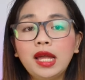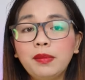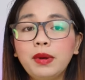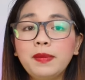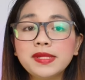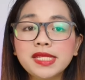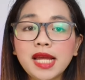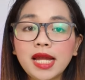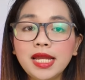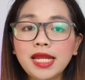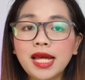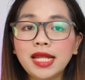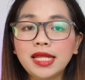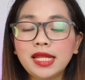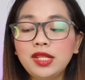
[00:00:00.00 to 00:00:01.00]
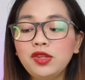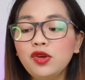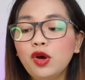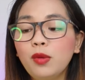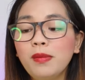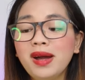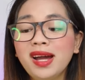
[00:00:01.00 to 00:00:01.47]
ay babasahin natin
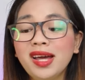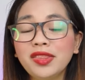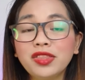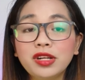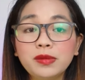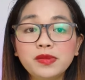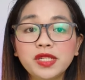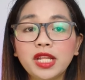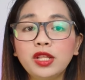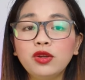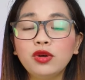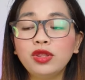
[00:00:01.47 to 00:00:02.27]
yung mga terms and